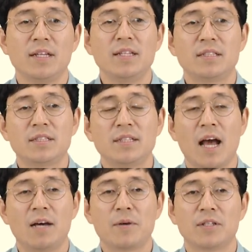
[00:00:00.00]
It
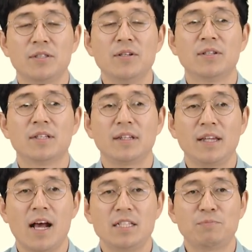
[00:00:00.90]
다음에는요.
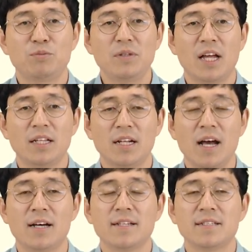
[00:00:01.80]
날씨뿐만
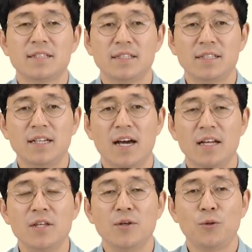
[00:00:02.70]
아니라
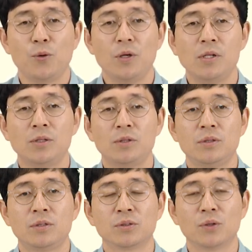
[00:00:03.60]
시간, 요일
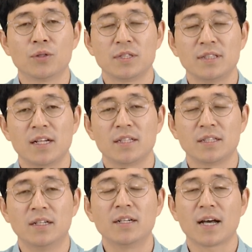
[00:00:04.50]
등도 쓰인다는
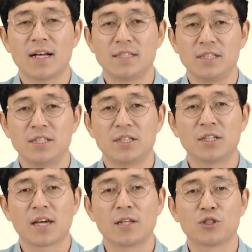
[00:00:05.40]
거 같이
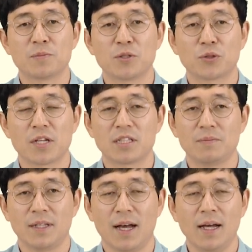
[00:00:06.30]
기억해 두시면
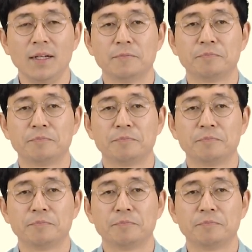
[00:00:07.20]
좋겠습니다.